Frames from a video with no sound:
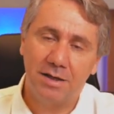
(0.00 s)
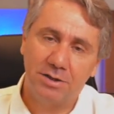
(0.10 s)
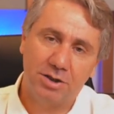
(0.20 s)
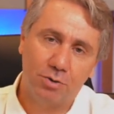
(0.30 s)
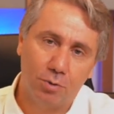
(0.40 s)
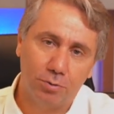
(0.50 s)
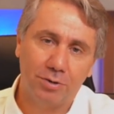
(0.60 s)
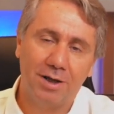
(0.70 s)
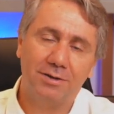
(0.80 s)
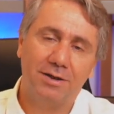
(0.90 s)
işte
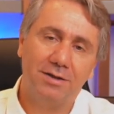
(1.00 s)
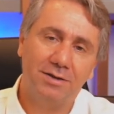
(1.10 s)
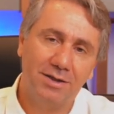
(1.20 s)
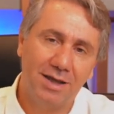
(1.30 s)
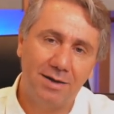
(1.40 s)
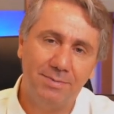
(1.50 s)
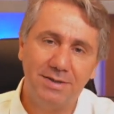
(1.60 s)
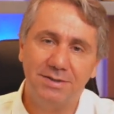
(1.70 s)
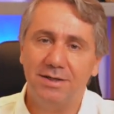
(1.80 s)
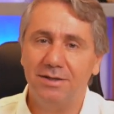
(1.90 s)
koltuk altlarında, ter
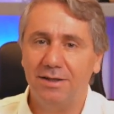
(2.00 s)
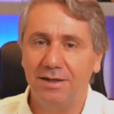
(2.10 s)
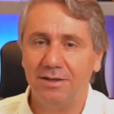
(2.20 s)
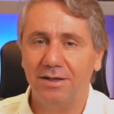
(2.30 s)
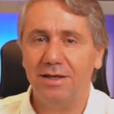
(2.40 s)
bezlerinde ya da